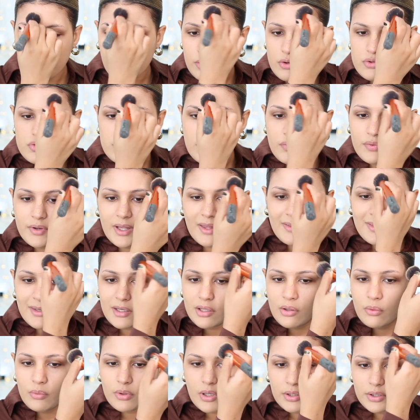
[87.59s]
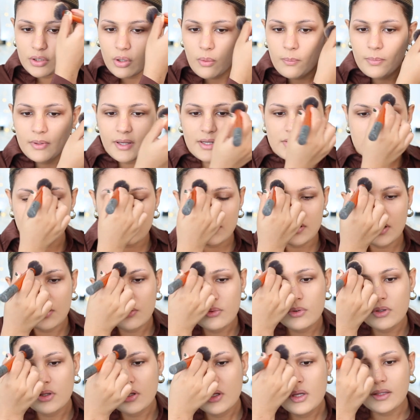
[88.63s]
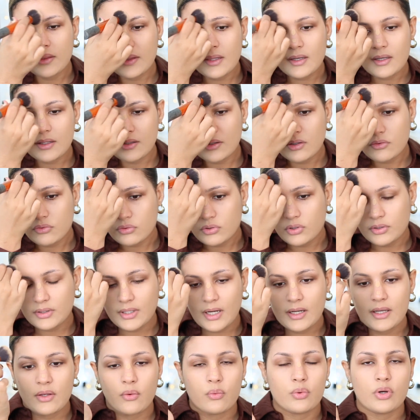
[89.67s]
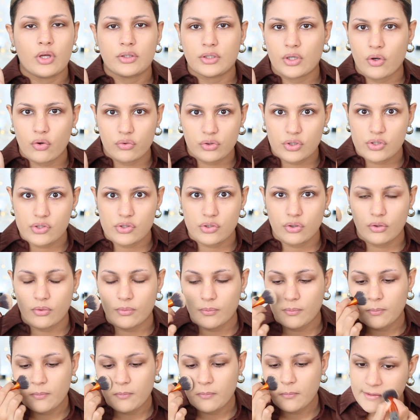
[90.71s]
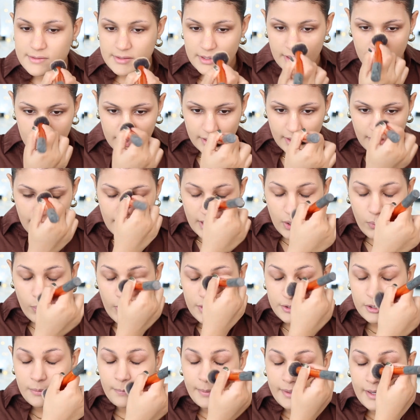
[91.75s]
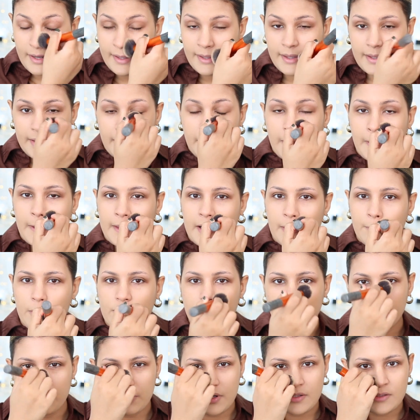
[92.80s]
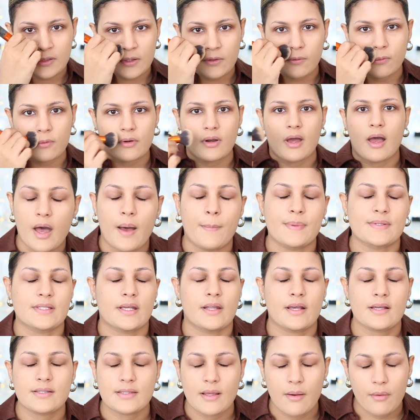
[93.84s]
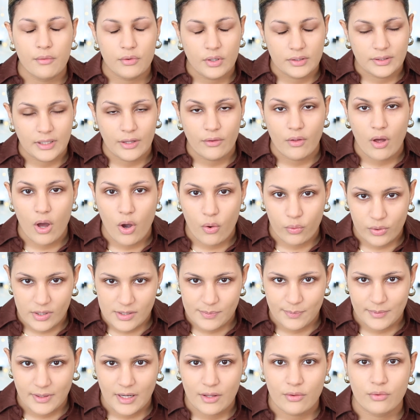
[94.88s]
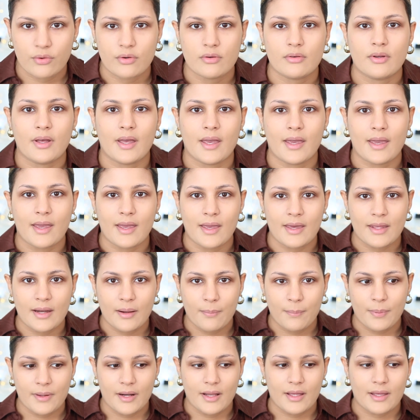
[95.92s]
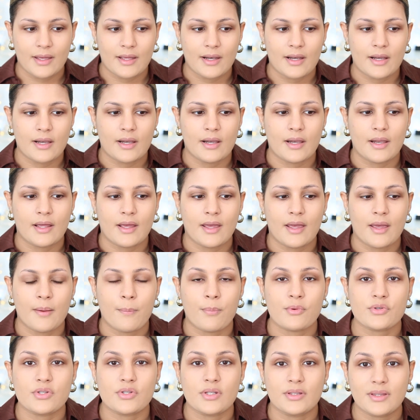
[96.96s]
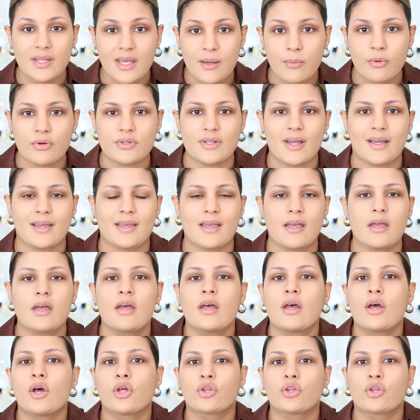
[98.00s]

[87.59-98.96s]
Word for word: pero no sufría de ninguna otra complicación de salud, ni, de, no tenía ninguna otra condición. Así que el cuadro para él era muy favorecedor, a pesar de que estaba conectado a un respirador, era para él eh, positivo, ya que